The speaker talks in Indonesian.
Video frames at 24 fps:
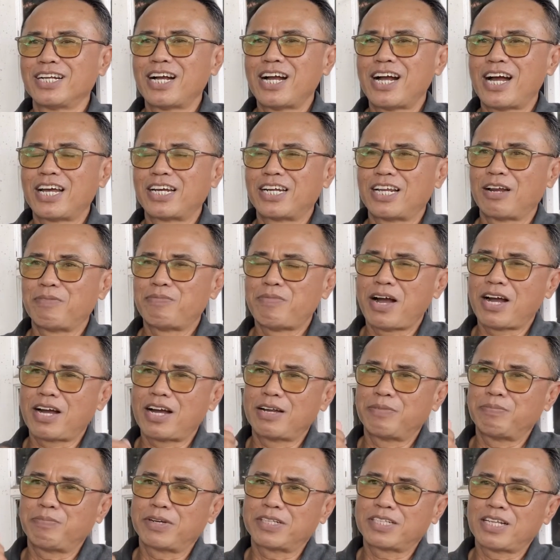adalah pakan
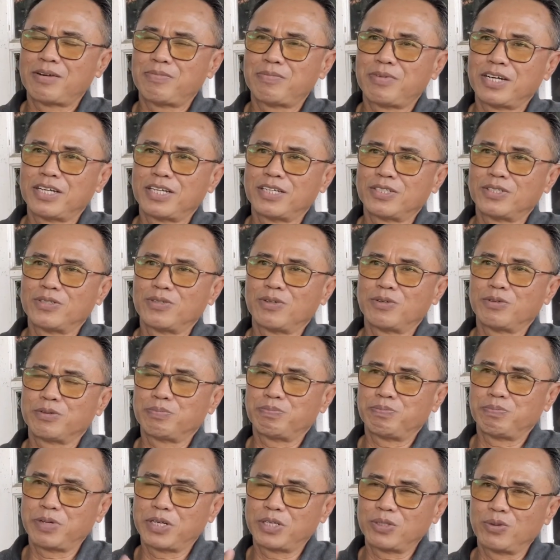pertama itu
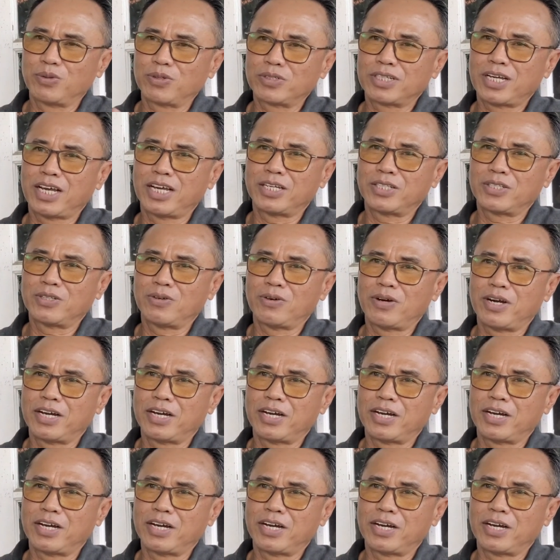bentuknya itu